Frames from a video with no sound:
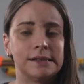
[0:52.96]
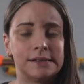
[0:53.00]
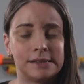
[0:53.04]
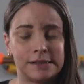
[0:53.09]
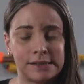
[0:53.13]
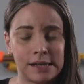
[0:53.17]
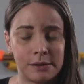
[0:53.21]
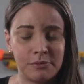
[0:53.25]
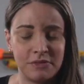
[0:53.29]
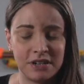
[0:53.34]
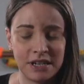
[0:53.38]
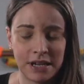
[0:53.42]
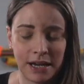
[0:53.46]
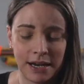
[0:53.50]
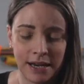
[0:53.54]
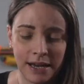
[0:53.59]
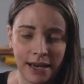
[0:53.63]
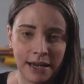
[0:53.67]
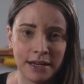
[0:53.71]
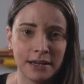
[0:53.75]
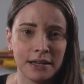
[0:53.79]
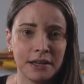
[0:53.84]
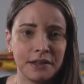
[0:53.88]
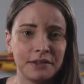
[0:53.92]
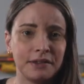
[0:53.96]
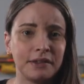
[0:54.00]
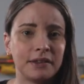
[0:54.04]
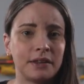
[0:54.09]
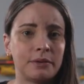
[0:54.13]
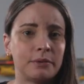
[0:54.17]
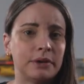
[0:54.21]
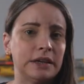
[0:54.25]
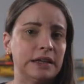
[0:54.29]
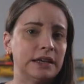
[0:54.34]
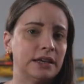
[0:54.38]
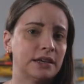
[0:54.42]
Damit alleine ist es
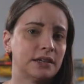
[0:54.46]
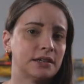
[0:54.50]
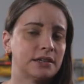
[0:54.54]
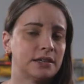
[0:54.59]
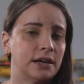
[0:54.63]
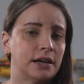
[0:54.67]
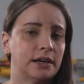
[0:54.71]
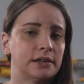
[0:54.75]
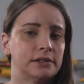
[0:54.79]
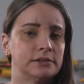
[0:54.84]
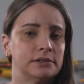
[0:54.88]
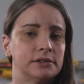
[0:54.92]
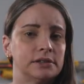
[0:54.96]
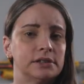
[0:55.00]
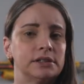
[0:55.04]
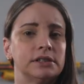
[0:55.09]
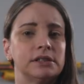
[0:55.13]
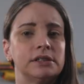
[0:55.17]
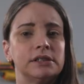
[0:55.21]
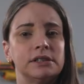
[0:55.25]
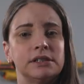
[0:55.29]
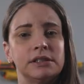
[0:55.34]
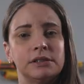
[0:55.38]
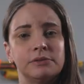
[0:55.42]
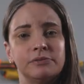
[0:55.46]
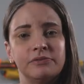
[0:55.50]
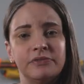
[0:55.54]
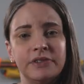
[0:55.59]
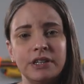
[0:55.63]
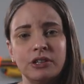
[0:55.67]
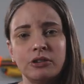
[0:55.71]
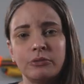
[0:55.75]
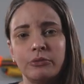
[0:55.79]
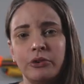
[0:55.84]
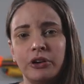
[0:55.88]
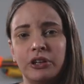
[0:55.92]
aber nicht getan. In diesem
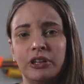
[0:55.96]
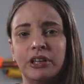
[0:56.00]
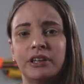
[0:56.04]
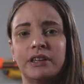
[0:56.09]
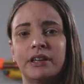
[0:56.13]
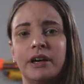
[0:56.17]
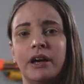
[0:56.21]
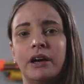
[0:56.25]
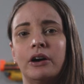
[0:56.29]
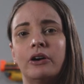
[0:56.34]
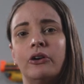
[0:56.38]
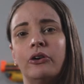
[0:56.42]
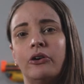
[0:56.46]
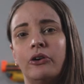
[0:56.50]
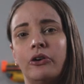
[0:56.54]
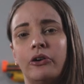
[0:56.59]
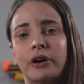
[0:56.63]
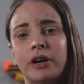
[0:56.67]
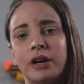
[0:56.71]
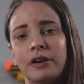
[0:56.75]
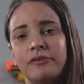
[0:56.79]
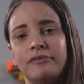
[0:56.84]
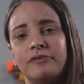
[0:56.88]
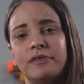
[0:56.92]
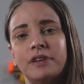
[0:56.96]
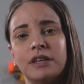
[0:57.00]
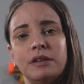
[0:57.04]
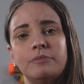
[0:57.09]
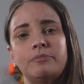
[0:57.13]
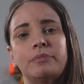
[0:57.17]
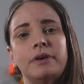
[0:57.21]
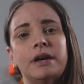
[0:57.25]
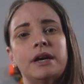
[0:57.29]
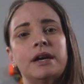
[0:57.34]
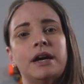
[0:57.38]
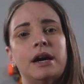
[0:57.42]
Video möchte ich daher euer
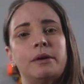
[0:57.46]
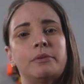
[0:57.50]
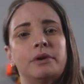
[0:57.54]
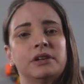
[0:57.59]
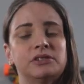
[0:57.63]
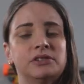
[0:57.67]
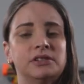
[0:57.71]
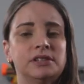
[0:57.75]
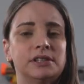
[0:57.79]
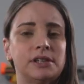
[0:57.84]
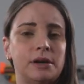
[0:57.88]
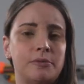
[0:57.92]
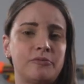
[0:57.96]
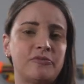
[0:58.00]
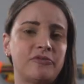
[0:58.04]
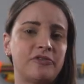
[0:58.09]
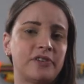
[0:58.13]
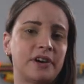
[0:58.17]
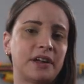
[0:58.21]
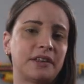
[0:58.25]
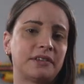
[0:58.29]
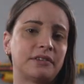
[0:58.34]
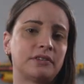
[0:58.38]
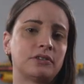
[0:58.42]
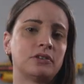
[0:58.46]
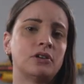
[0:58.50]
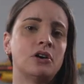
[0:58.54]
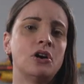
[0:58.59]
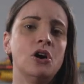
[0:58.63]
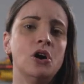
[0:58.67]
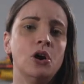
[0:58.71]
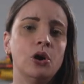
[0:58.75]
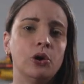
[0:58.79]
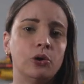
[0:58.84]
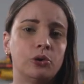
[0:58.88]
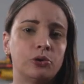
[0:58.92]
Feedback einmal zusammenfassen
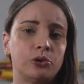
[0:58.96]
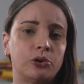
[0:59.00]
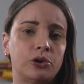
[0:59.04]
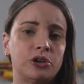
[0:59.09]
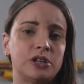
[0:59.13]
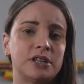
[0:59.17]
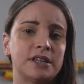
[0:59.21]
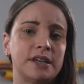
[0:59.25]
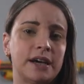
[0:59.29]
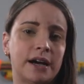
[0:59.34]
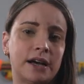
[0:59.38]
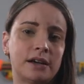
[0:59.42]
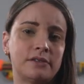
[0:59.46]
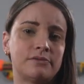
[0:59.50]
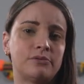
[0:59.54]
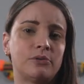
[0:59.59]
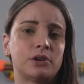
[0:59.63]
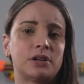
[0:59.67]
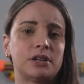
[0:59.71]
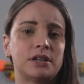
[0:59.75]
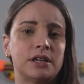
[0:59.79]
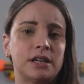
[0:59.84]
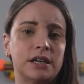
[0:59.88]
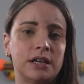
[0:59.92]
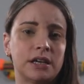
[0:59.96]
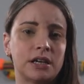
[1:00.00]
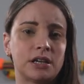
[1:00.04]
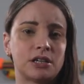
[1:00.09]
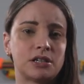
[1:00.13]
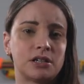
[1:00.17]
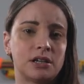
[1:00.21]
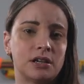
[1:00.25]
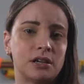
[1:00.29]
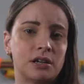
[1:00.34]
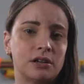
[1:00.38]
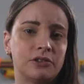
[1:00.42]
und euch die Antworten der
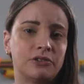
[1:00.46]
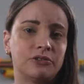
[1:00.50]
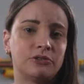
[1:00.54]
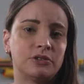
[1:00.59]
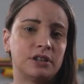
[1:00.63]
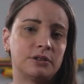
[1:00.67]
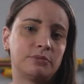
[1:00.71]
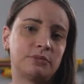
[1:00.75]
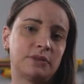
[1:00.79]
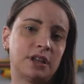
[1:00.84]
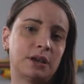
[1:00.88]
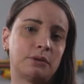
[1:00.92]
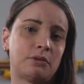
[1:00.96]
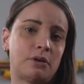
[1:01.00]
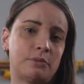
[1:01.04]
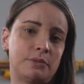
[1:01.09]
Hersteller zu diesem Thema